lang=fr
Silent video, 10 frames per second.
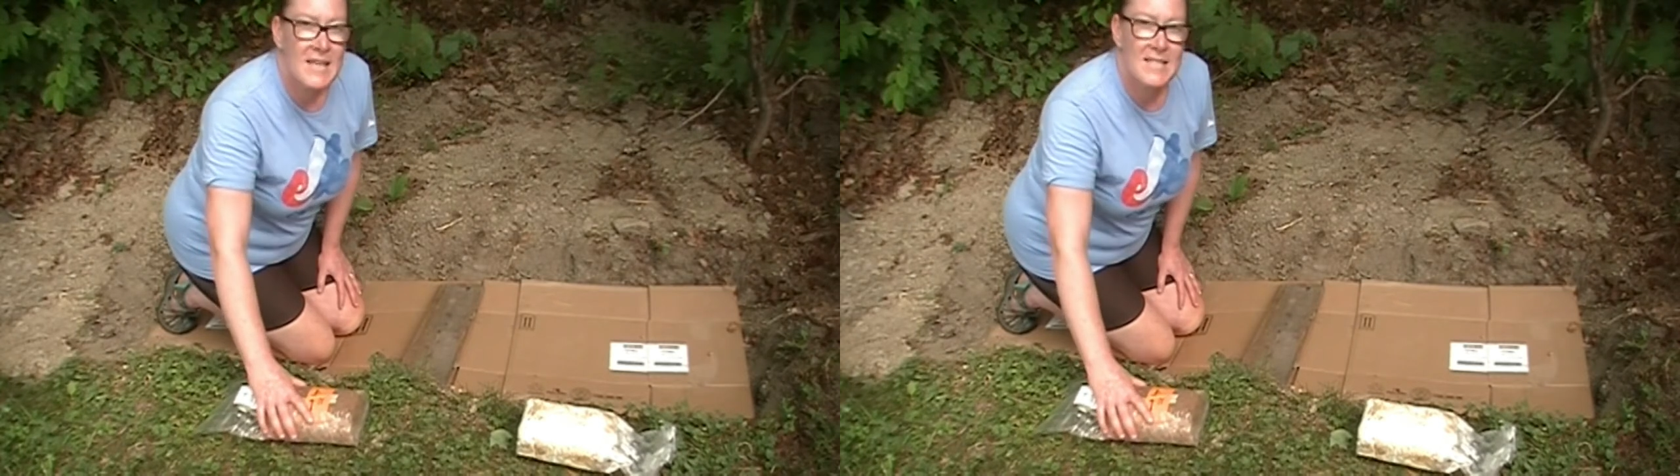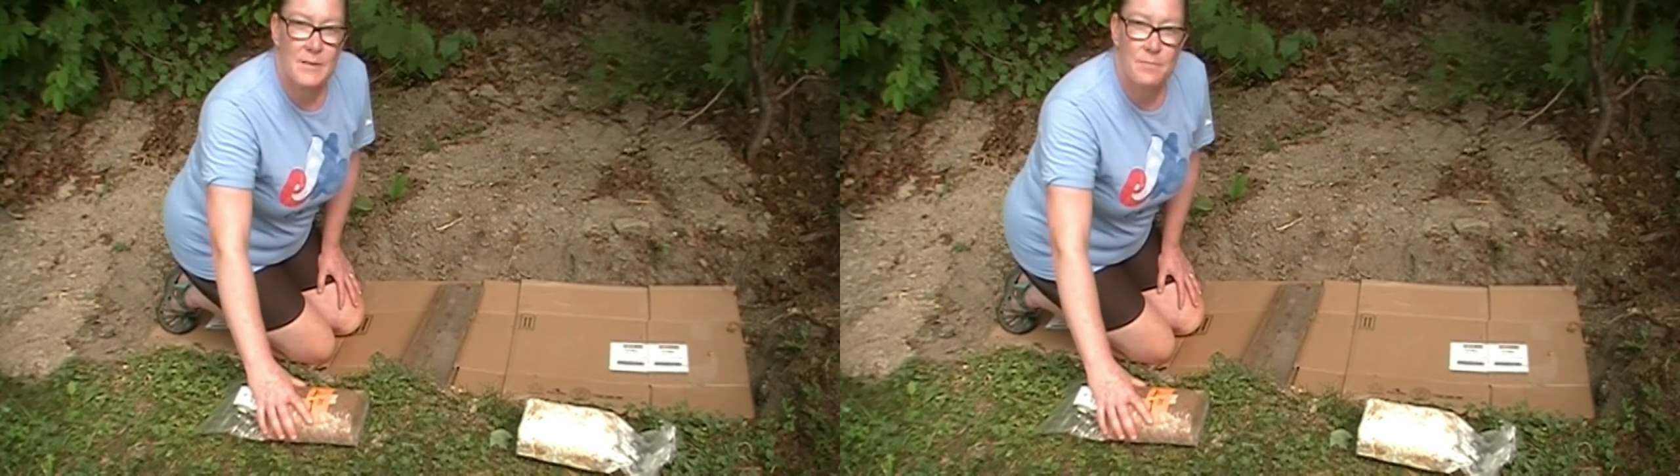
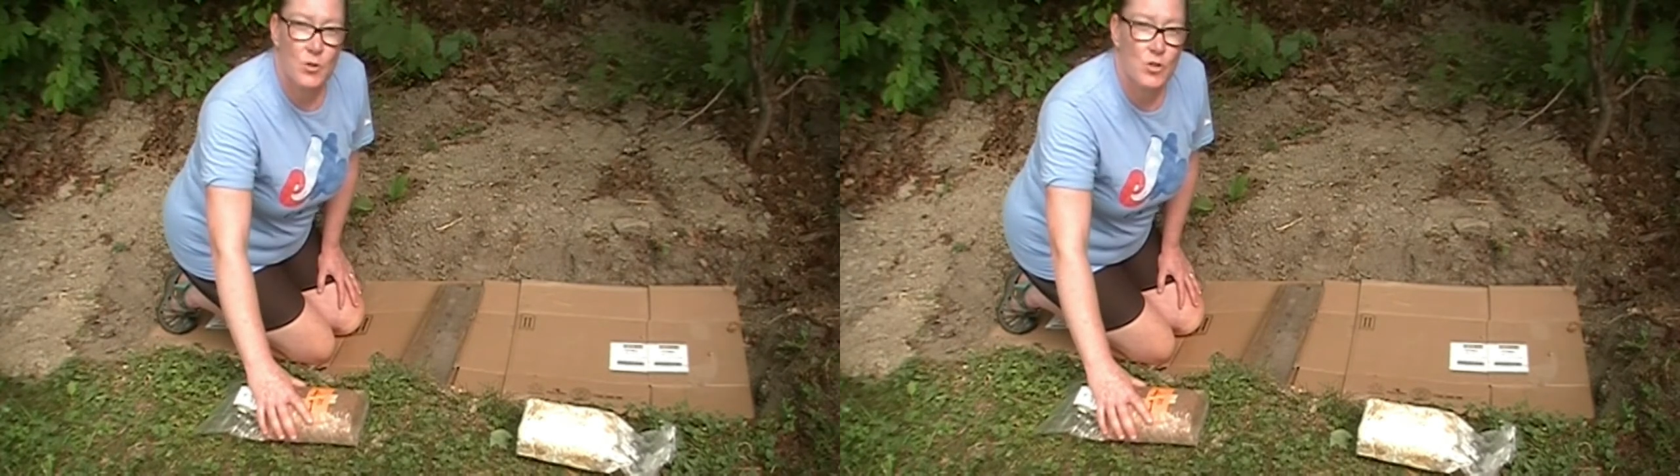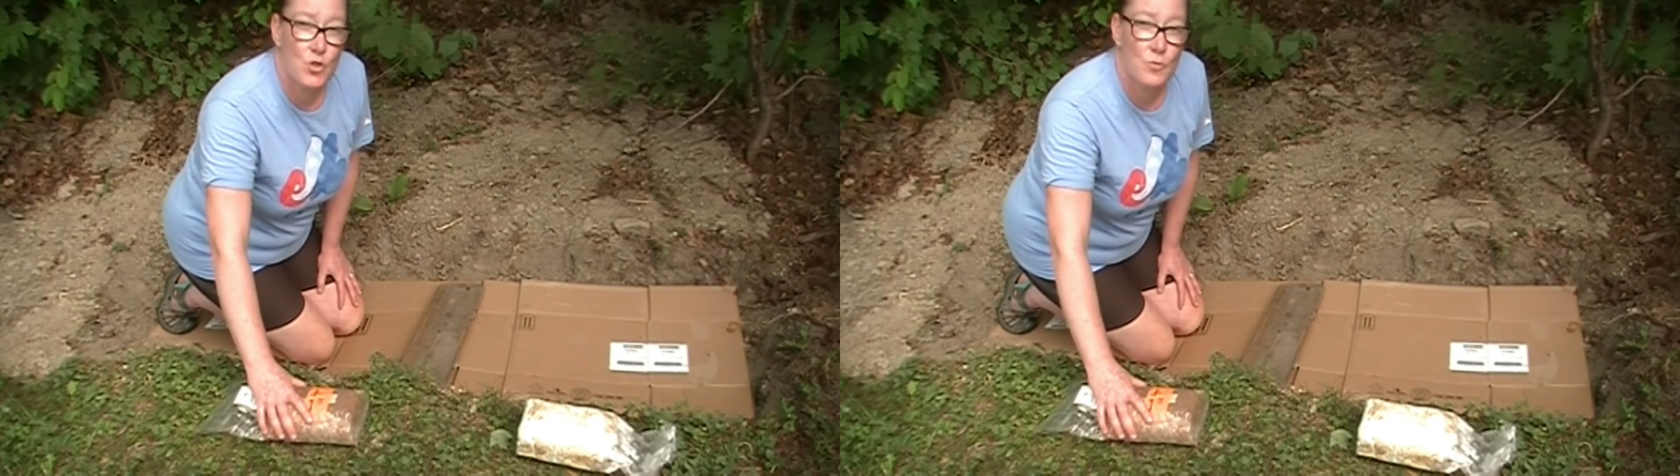c'est
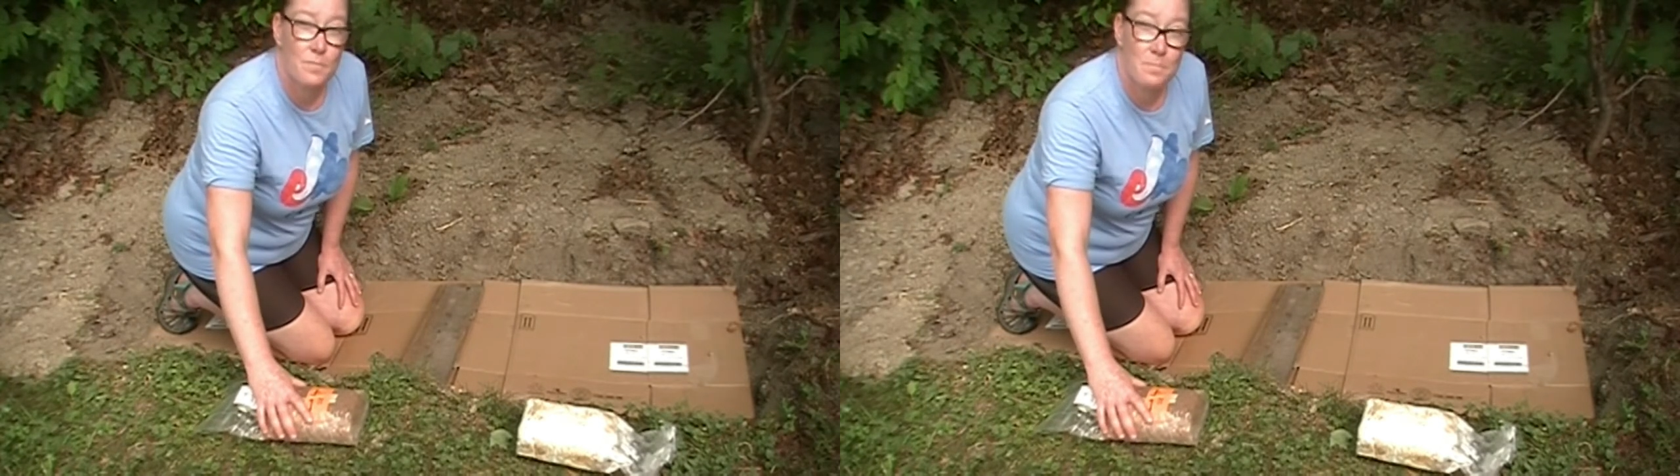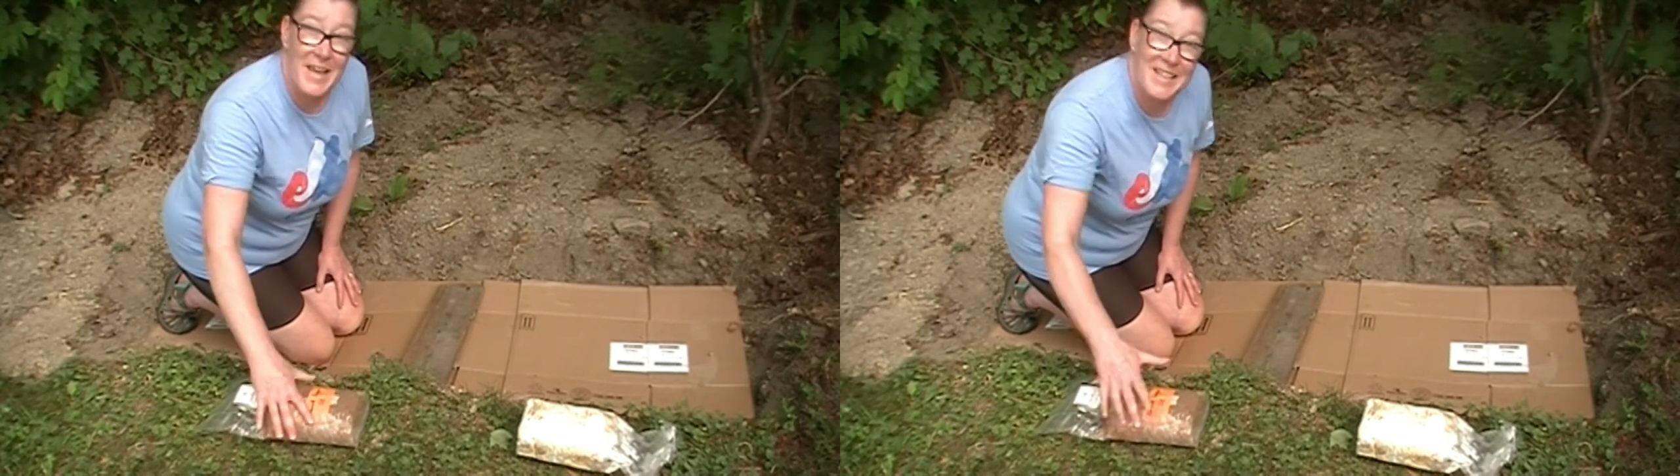pas du
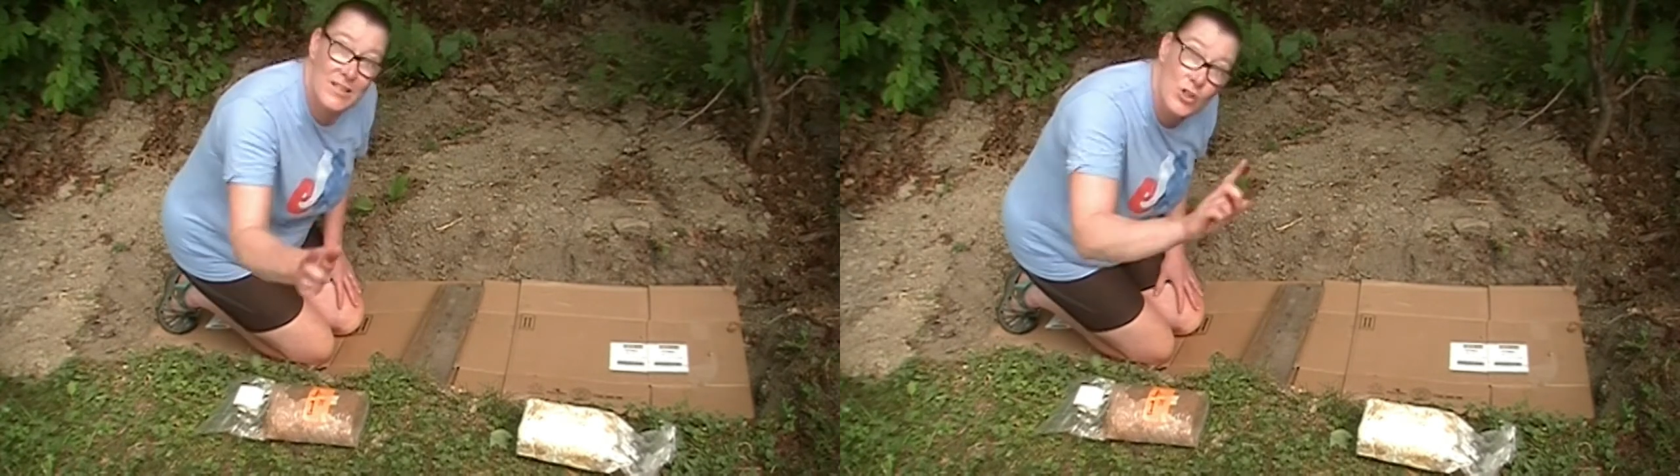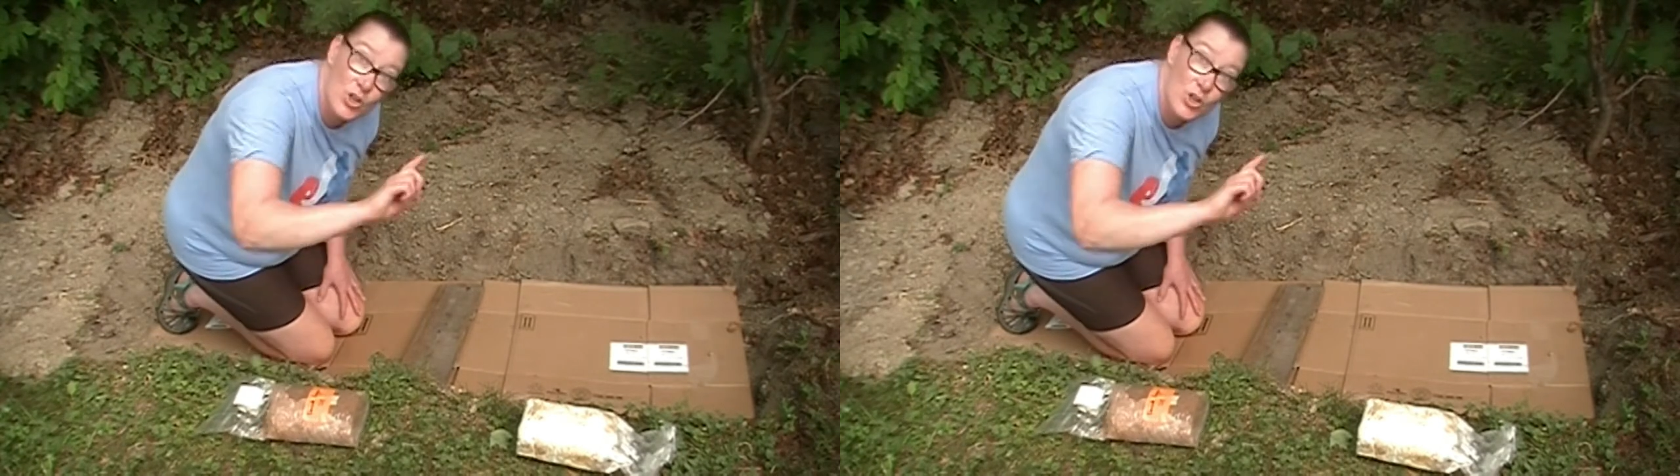paillis de